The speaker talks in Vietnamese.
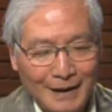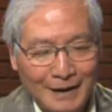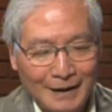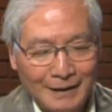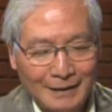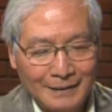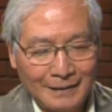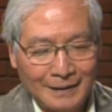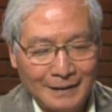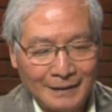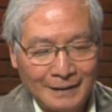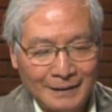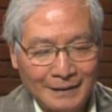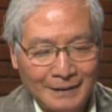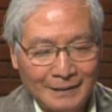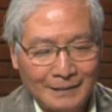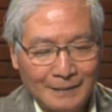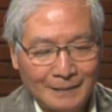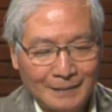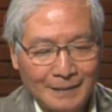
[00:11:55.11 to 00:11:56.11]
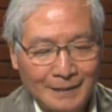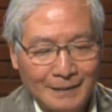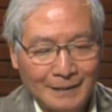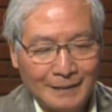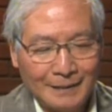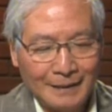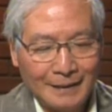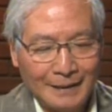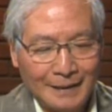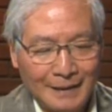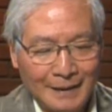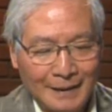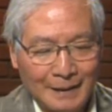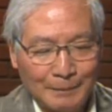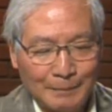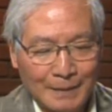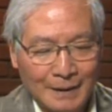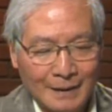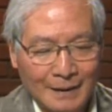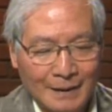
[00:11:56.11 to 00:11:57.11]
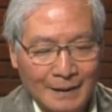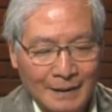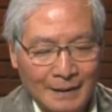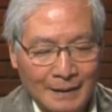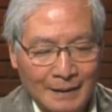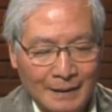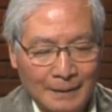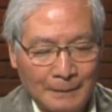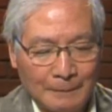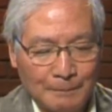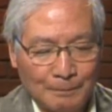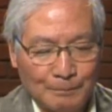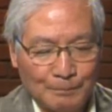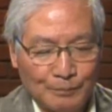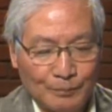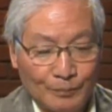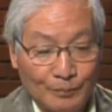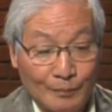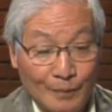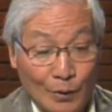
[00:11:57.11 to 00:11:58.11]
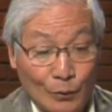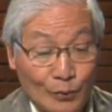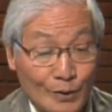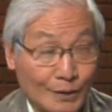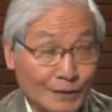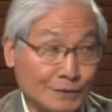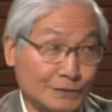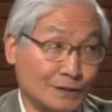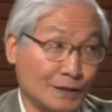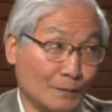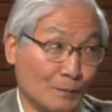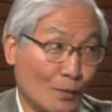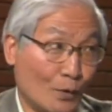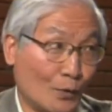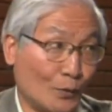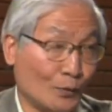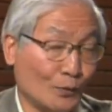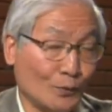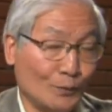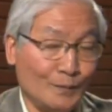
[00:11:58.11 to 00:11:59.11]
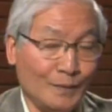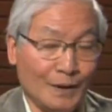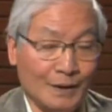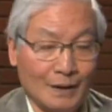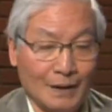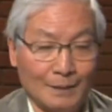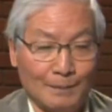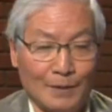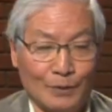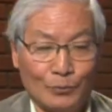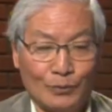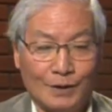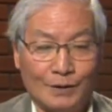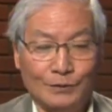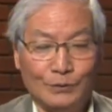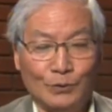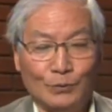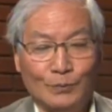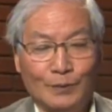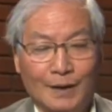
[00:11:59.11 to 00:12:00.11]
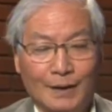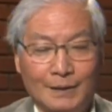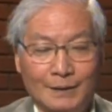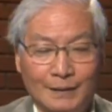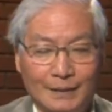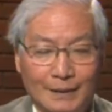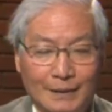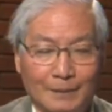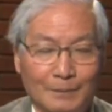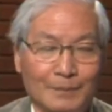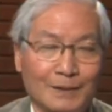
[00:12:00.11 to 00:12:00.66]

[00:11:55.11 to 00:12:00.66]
giờ thì cho tới cái ngày mà bầu cử sơ bộ cũng như là bầu cử chung kết thì